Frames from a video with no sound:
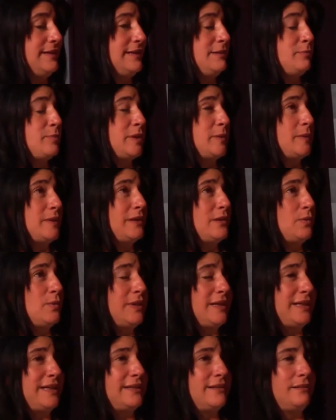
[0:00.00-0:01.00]
En primer
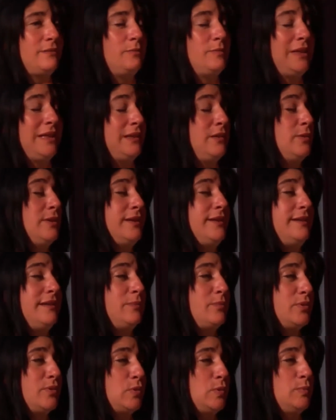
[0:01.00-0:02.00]
lugar, mira, Luana
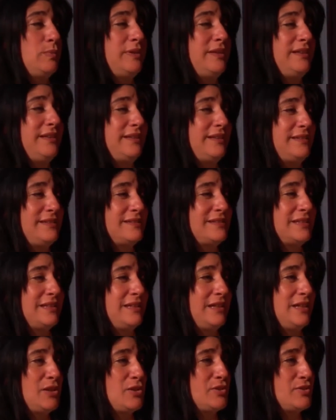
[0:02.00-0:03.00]
está por cumplir
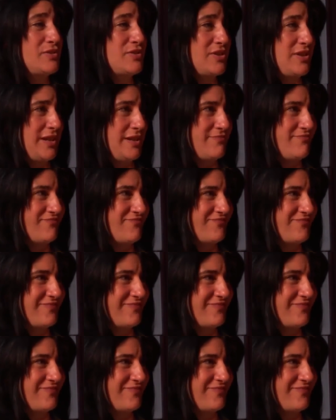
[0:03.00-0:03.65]
15 años ya.